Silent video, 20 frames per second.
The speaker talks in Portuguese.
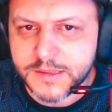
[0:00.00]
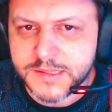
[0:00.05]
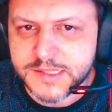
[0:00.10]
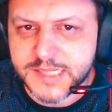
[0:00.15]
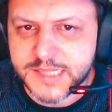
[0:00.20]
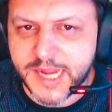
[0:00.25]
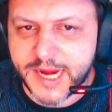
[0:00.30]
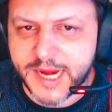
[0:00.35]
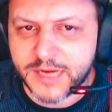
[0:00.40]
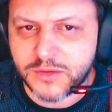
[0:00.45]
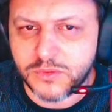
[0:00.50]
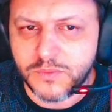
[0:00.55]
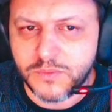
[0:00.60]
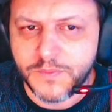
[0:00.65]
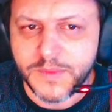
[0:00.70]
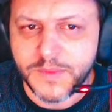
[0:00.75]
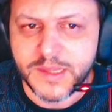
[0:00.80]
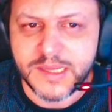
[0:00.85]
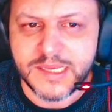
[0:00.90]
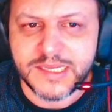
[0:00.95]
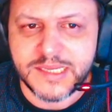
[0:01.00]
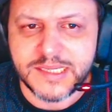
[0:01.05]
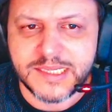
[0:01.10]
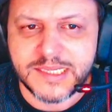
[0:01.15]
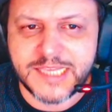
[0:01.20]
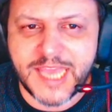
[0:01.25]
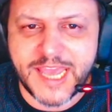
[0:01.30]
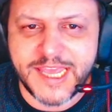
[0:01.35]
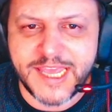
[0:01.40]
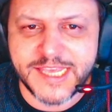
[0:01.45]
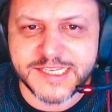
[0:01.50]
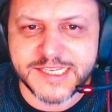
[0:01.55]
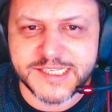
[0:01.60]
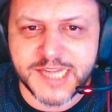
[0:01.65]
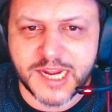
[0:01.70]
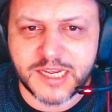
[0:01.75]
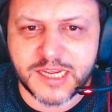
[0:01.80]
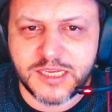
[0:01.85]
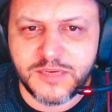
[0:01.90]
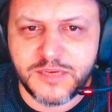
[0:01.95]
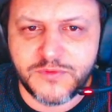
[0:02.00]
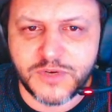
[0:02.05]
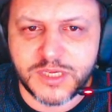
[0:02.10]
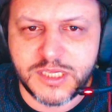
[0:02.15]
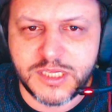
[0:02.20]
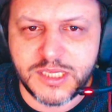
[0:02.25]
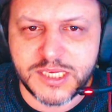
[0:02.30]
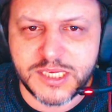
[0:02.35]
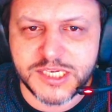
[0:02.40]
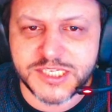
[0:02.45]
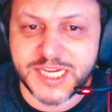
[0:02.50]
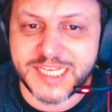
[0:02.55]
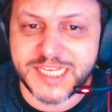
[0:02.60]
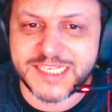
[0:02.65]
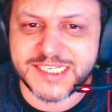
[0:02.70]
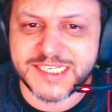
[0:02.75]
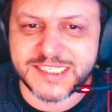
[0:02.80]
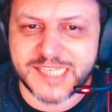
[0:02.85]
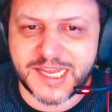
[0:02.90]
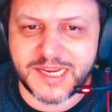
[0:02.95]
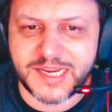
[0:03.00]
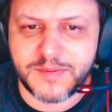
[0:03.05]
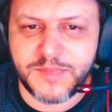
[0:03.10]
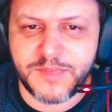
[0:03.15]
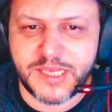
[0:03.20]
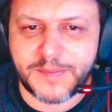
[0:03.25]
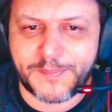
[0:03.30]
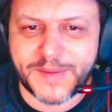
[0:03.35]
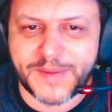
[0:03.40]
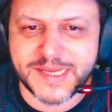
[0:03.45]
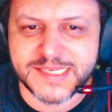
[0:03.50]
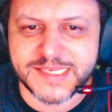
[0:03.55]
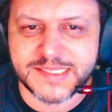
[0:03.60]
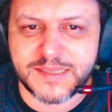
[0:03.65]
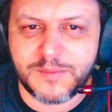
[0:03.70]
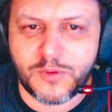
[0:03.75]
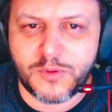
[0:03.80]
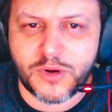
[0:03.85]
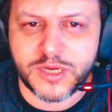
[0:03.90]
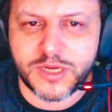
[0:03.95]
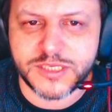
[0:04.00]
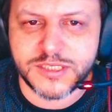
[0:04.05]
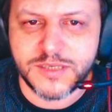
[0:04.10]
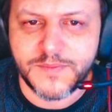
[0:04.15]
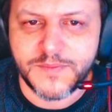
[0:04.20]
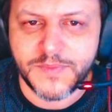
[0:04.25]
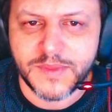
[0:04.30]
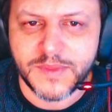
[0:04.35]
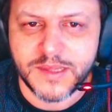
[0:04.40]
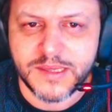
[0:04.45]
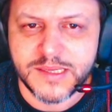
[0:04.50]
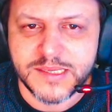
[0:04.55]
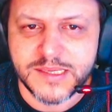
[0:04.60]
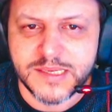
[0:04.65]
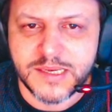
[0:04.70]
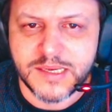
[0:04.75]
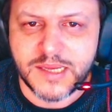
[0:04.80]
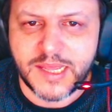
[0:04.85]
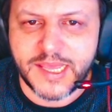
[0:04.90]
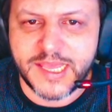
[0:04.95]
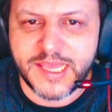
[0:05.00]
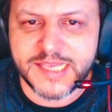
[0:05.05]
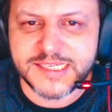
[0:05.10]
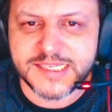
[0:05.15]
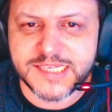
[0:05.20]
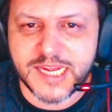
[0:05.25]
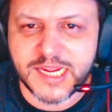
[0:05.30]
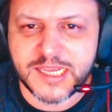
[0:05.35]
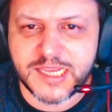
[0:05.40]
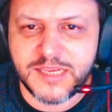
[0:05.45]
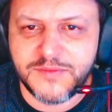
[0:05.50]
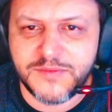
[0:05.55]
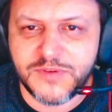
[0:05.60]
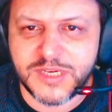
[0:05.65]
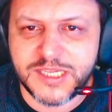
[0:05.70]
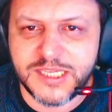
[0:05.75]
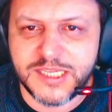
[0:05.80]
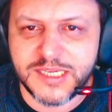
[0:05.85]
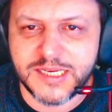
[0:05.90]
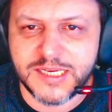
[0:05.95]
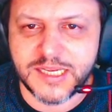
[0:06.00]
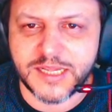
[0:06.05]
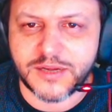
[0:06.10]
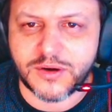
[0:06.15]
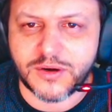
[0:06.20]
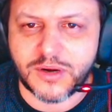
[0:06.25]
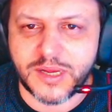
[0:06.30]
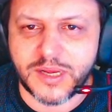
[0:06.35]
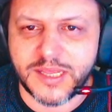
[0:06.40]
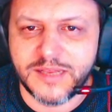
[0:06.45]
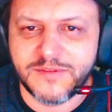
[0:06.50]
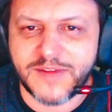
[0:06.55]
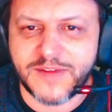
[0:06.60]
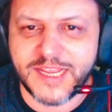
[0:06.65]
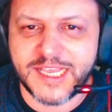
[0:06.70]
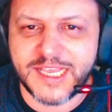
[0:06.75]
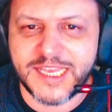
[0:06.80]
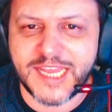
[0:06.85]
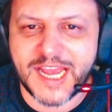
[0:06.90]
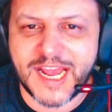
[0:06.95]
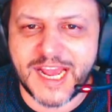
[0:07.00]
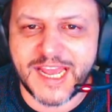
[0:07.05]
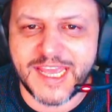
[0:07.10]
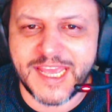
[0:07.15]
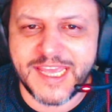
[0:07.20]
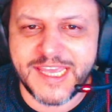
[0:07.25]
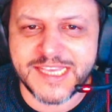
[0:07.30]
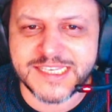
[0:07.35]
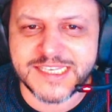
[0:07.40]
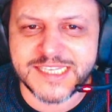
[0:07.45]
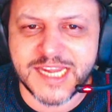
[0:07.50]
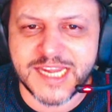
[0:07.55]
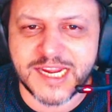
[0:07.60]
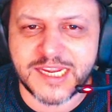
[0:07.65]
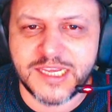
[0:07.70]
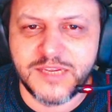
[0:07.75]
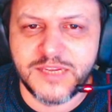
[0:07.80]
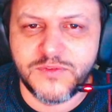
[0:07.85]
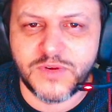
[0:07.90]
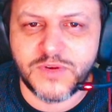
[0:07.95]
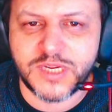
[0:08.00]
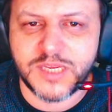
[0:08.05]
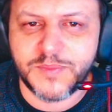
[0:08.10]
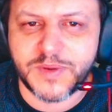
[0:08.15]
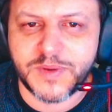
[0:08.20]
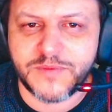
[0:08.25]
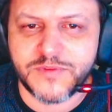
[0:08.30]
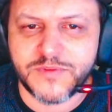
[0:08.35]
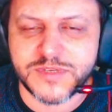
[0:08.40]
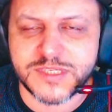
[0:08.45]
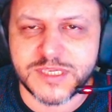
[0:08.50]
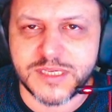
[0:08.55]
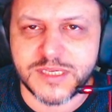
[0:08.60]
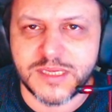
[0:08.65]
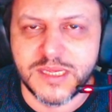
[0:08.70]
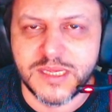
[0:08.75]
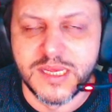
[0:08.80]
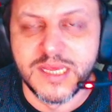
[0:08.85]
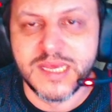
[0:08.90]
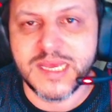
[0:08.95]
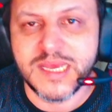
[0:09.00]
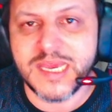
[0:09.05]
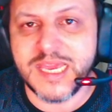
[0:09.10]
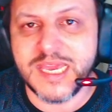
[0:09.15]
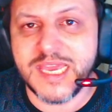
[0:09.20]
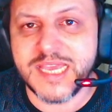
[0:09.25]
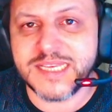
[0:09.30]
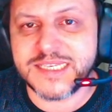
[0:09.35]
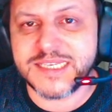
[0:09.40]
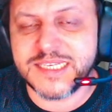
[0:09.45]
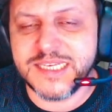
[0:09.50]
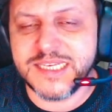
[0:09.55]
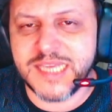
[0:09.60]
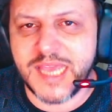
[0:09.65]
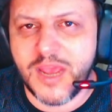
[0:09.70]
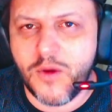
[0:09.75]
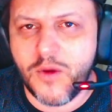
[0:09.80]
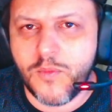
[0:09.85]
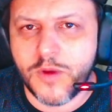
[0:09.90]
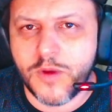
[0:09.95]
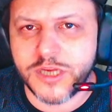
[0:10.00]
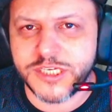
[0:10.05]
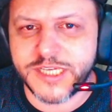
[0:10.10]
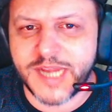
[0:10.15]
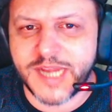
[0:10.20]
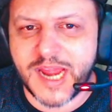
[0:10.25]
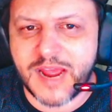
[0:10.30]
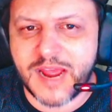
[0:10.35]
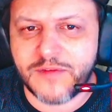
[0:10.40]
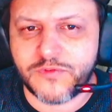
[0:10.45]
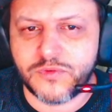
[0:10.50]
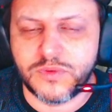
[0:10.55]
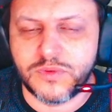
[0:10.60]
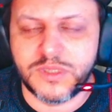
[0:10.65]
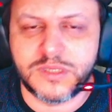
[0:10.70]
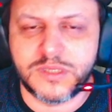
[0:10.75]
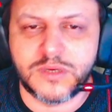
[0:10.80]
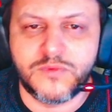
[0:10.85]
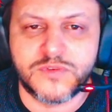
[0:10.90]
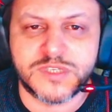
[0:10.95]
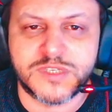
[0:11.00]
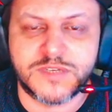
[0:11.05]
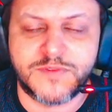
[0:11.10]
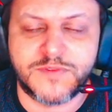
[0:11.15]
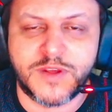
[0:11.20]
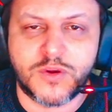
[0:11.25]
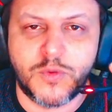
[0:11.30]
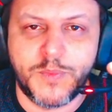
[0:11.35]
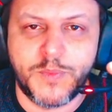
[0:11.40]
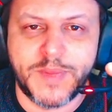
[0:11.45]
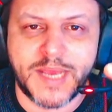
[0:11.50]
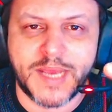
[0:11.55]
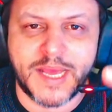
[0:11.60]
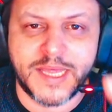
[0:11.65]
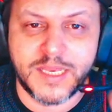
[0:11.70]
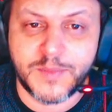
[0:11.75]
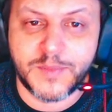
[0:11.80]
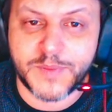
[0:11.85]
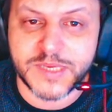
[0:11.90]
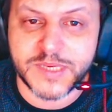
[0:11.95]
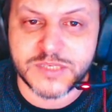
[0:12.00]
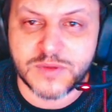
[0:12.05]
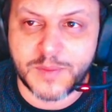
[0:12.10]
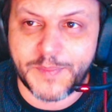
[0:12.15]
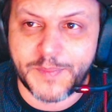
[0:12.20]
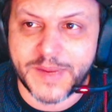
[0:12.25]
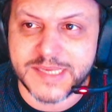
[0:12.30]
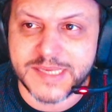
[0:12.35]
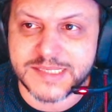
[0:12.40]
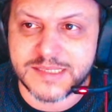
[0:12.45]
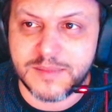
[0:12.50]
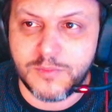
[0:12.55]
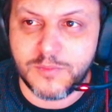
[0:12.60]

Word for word: certo? Que é esse arquivo aqui que já está na minha pasta mod. Esse arquivo aqui, galera, ó, ele vai criar esse arquivo aqui para você. Esse é o mod gráfico, então você vai copiar ele para sua pasta